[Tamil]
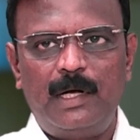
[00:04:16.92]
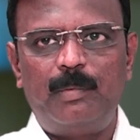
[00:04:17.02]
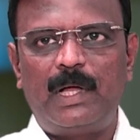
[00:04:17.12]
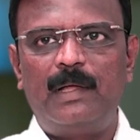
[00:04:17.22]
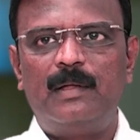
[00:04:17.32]

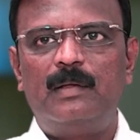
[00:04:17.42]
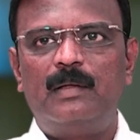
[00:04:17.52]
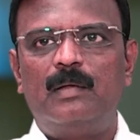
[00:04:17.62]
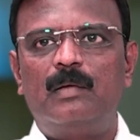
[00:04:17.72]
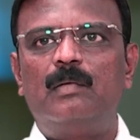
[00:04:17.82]

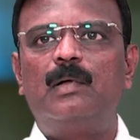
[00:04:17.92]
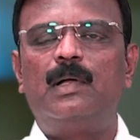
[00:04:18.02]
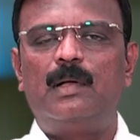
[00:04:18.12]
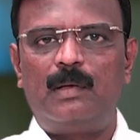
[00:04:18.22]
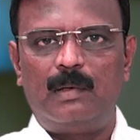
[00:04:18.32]

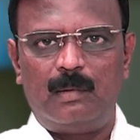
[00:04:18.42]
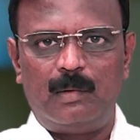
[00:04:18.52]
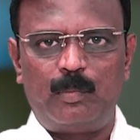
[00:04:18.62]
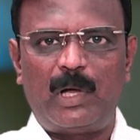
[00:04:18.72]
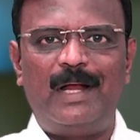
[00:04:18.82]

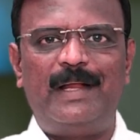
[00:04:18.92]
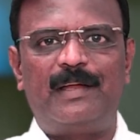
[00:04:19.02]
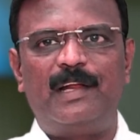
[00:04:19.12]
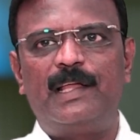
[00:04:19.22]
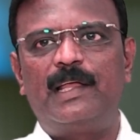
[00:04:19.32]
கண்டிப்பாக
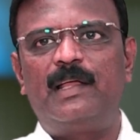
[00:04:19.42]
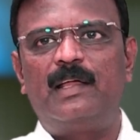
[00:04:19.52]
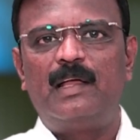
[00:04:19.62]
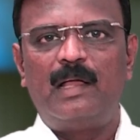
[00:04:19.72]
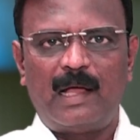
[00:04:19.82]
பாலிடெக்னிக்கு
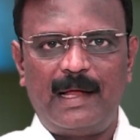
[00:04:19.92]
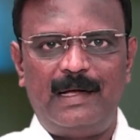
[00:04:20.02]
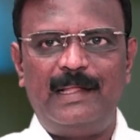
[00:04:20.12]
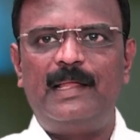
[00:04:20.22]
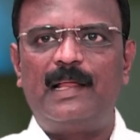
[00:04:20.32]

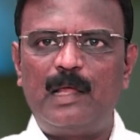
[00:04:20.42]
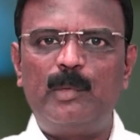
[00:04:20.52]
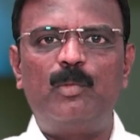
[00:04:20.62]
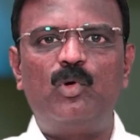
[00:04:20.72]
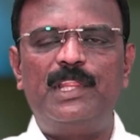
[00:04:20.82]
ஐடி
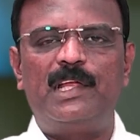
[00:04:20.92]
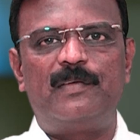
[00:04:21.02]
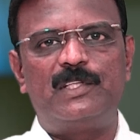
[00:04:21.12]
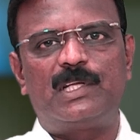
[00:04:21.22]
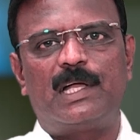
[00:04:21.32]
எல்லாமே மூடி தானே
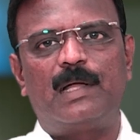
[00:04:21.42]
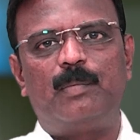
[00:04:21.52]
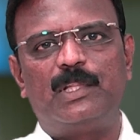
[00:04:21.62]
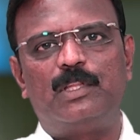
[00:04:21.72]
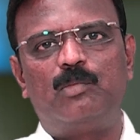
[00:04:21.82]
வச்சுருக்காங்க
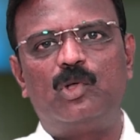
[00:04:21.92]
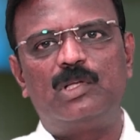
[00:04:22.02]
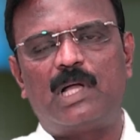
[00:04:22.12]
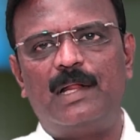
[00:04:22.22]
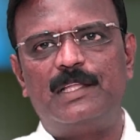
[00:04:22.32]
பத்தொம்போது
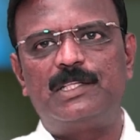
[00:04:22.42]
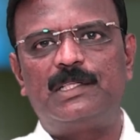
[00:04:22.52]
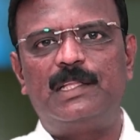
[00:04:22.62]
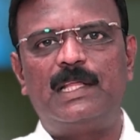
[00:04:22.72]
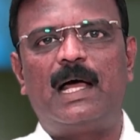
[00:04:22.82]
காலேஜ்
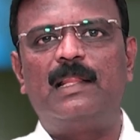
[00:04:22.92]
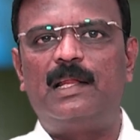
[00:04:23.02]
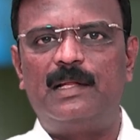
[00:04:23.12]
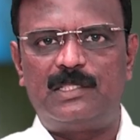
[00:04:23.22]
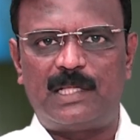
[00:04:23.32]
இருந்தது
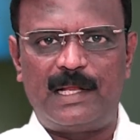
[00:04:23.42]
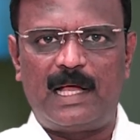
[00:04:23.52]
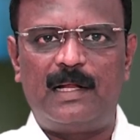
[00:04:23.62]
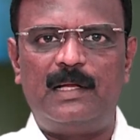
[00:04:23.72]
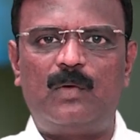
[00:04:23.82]
அதில்
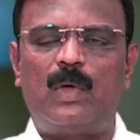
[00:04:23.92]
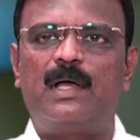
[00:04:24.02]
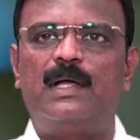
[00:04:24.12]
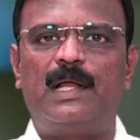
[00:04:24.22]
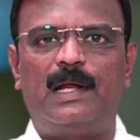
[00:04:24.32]
சரியான
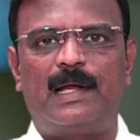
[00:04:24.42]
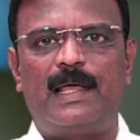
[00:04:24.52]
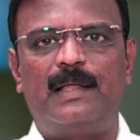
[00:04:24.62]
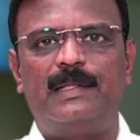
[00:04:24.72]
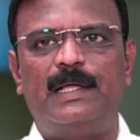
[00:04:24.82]
நிர்வாகங்கள்
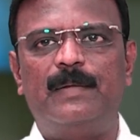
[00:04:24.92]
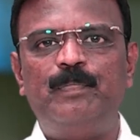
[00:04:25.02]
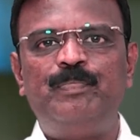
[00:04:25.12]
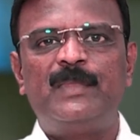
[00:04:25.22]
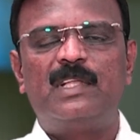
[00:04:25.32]
கிடையாது
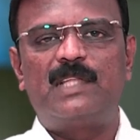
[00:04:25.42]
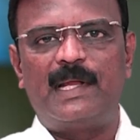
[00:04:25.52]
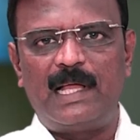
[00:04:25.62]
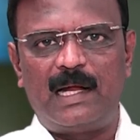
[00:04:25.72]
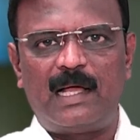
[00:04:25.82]

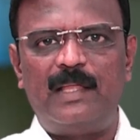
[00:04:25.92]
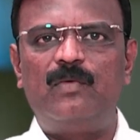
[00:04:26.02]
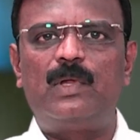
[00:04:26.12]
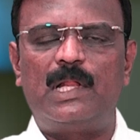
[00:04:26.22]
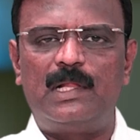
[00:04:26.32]
சரியான
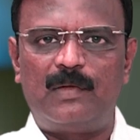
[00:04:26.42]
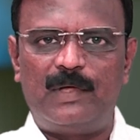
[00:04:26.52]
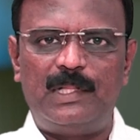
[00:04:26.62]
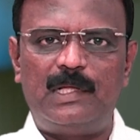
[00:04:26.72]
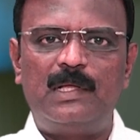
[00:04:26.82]
இவர்களுக்கு
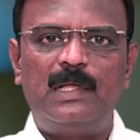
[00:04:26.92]
வந்து